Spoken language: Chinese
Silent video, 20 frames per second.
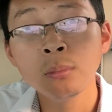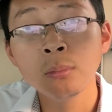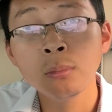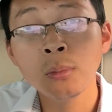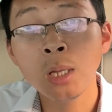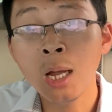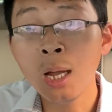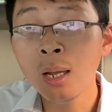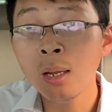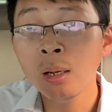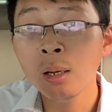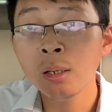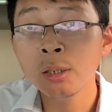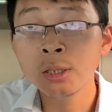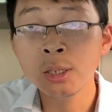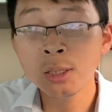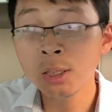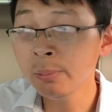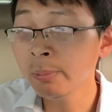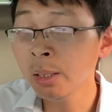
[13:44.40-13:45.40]
啊，
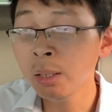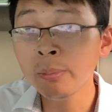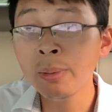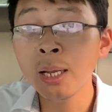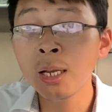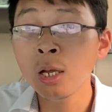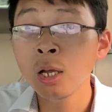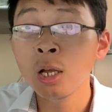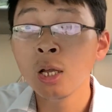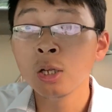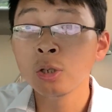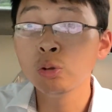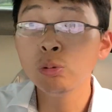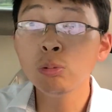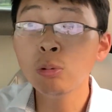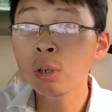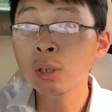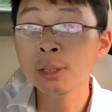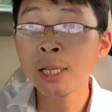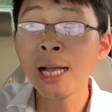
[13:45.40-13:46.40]
习近平他妈，如
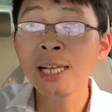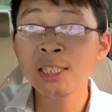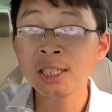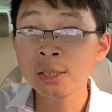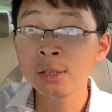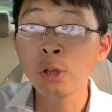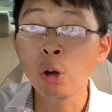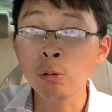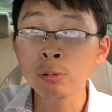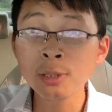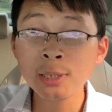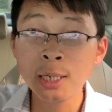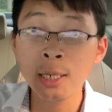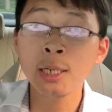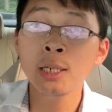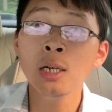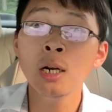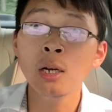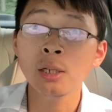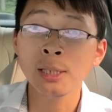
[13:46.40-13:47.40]
果他脑子一
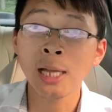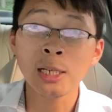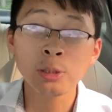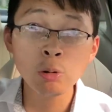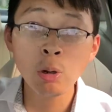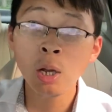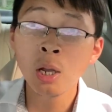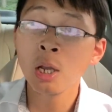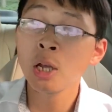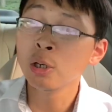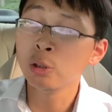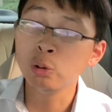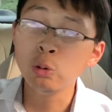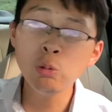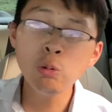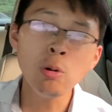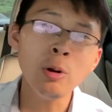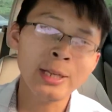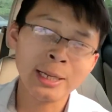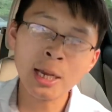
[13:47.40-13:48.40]
热，他说
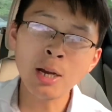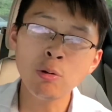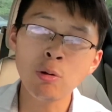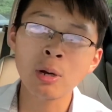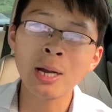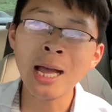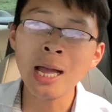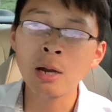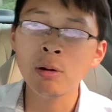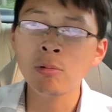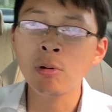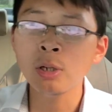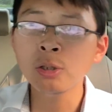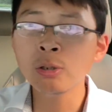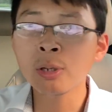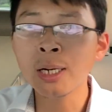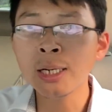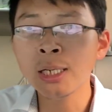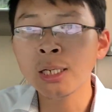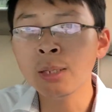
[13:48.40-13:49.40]
如果你跟我干，我
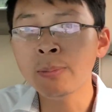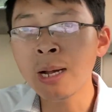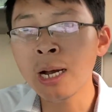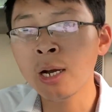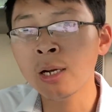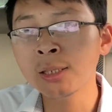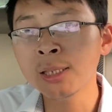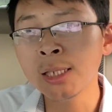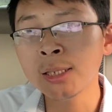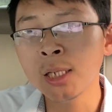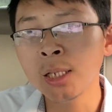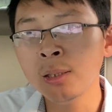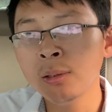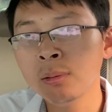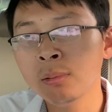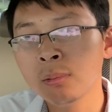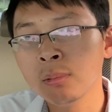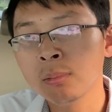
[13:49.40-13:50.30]
就跟你他妈核战争，